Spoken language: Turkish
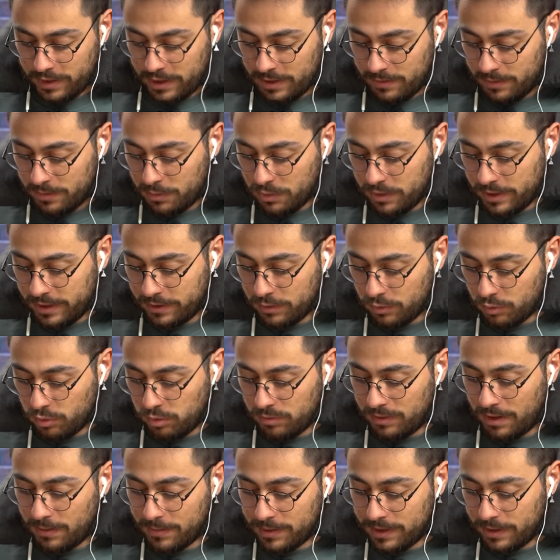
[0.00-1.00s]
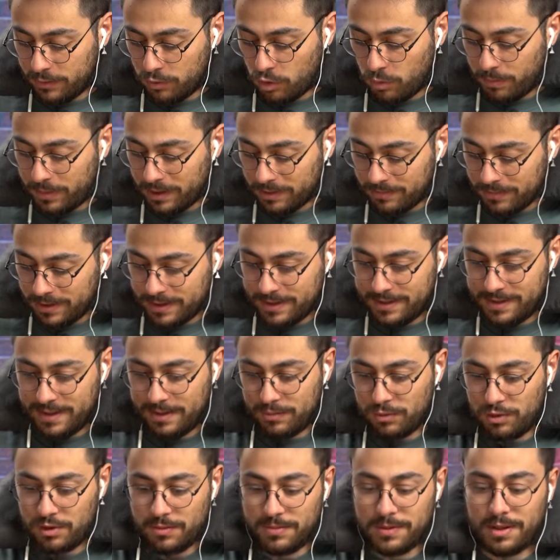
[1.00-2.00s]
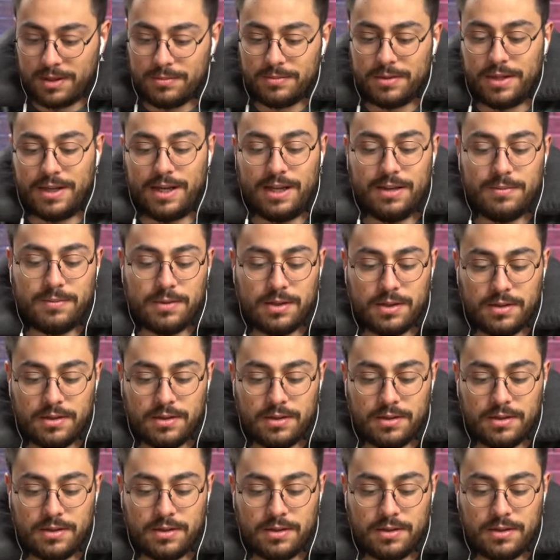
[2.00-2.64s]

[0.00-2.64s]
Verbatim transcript: Şimdi bu sayede kullanmadan kopartmak istemiyorum tam deneyimi.